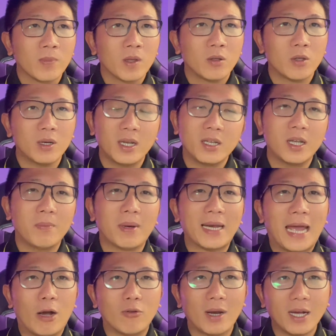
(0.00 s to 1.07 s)
cho nên khi mà
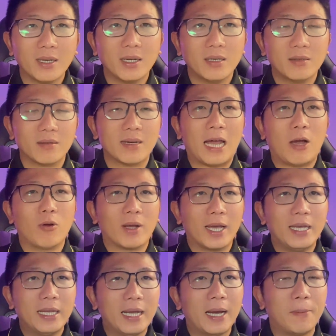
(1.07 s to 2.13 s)
đào đất á, đào
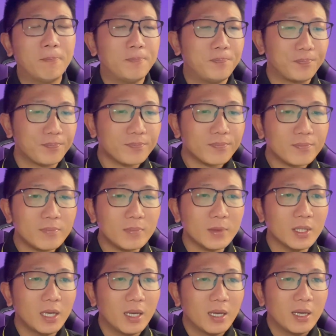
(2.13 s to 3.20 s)
cái
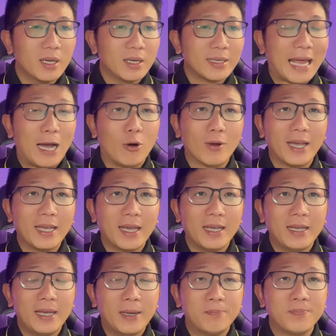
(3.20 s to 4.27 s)
đào cái
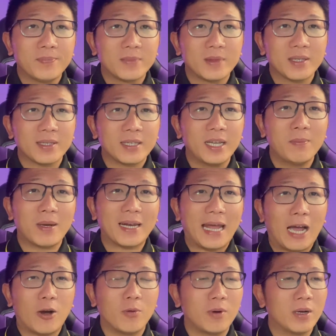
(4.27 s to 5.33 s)
cái khi mà
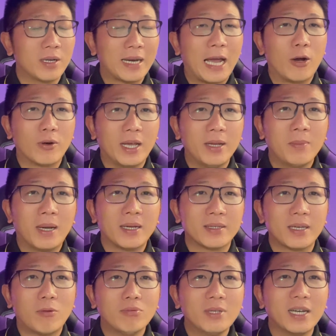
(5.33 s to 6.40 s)
đào đào để mà
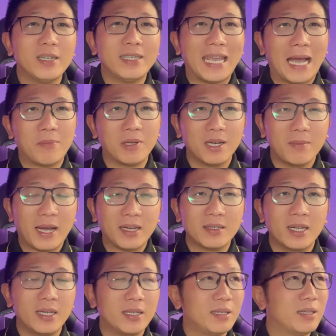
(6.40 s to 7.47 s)
đóng từ chàm đó các bạn
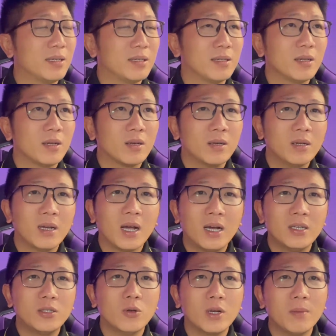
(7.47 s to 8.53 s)
thì nó
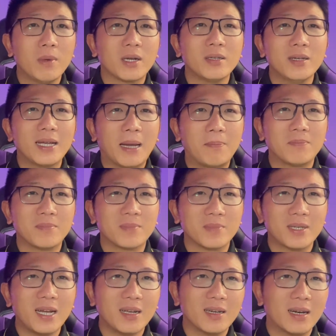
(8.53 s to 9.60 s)
rơi xuống cái mực nước ngầm
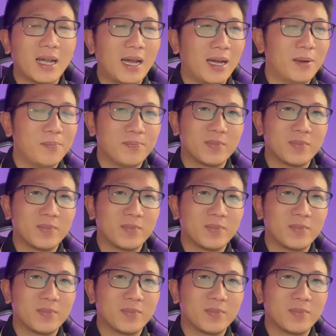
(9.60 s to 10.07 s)
rất là